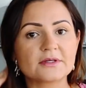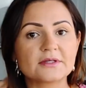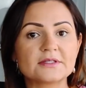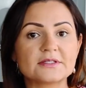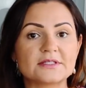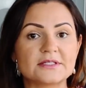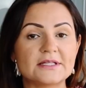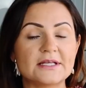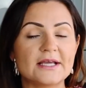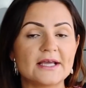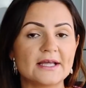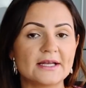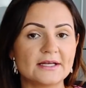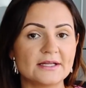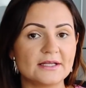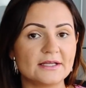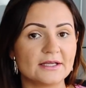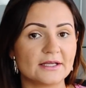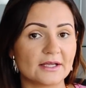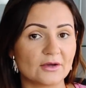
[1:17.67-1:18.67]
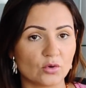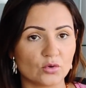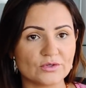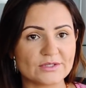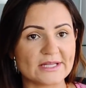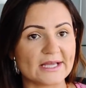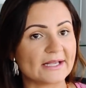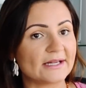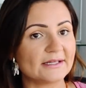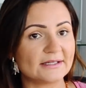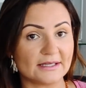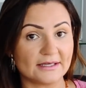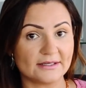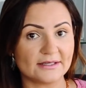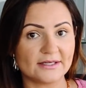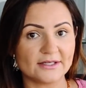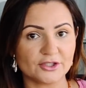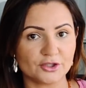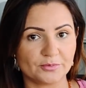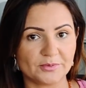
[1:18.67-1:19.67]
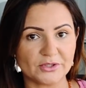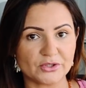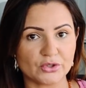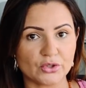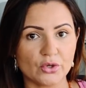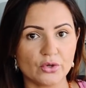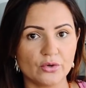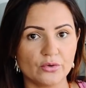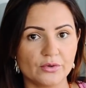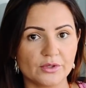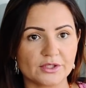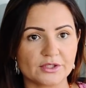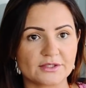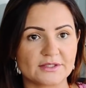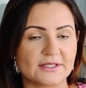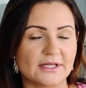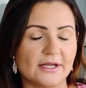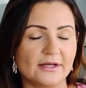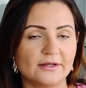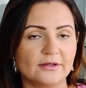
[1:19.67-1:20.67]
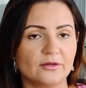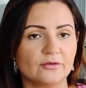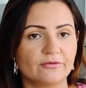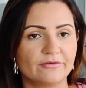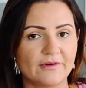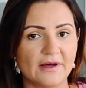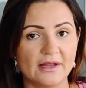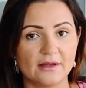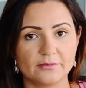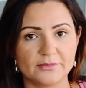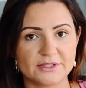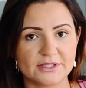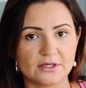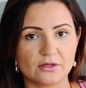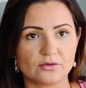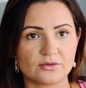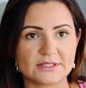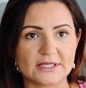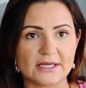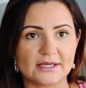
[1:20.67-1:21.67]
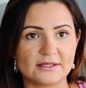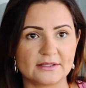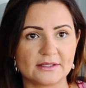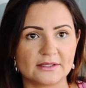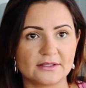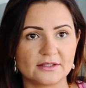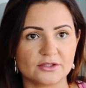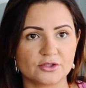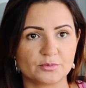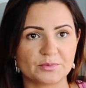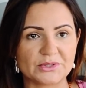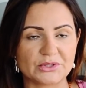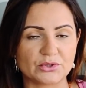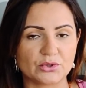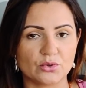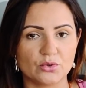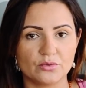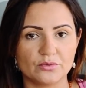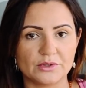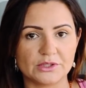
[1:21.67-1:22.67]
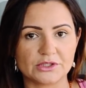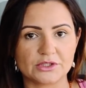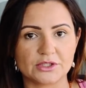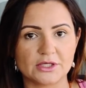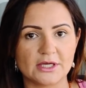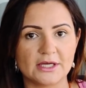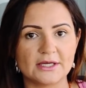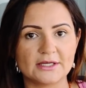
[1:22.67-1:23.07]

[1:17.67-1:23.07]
se ele consegue entender as pessoas, se ele não fala, mas ele consegue entender as pessoas,